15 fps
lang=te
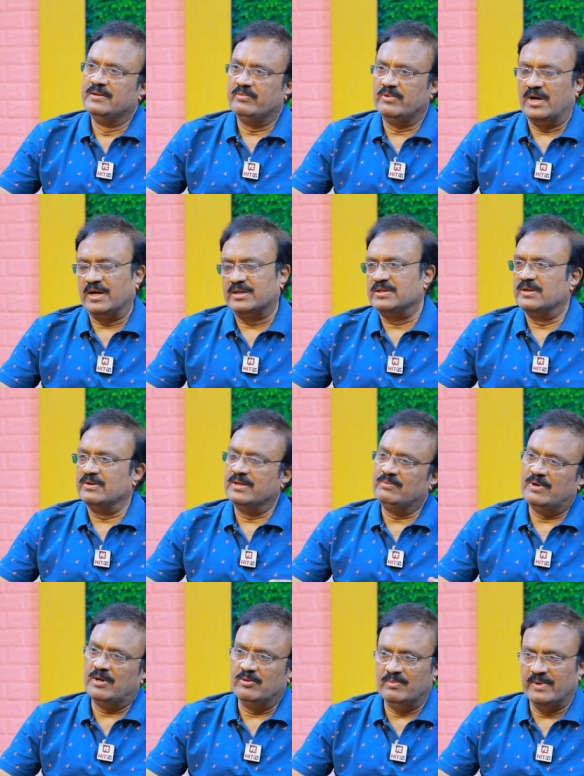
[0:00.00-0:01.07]
ఇప్పుడు
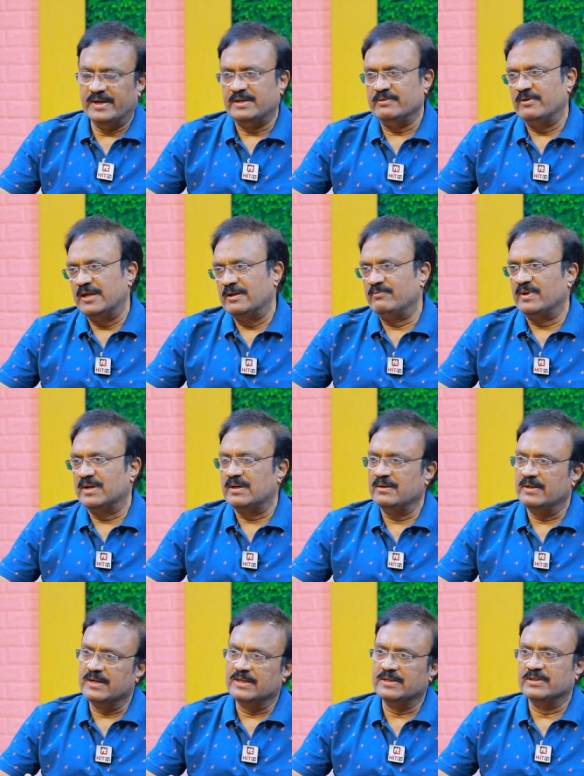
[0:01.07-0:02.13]
ఆక్షన్లోనే మామూలు బయట
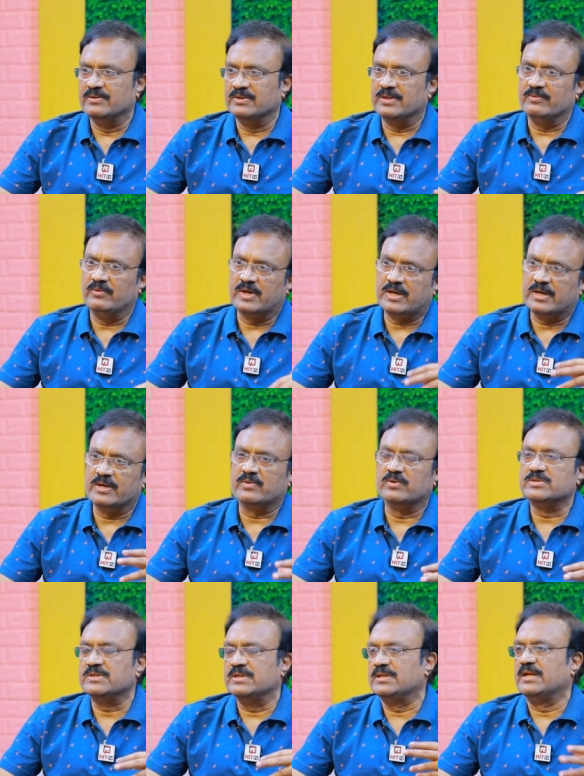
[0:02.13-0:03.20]
అయినా అది జరుగుతుంది ఒక్కరి
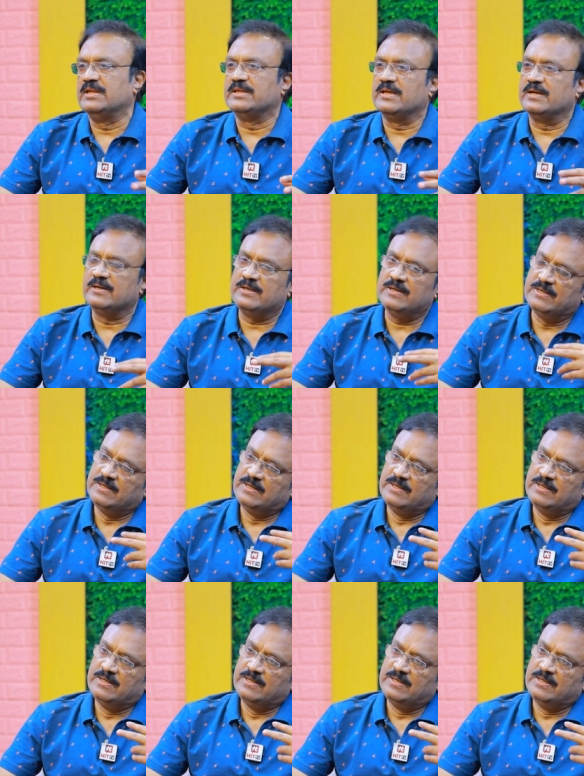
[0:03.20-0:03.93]
కోసం ఇద్దరు వెళ్తారంటే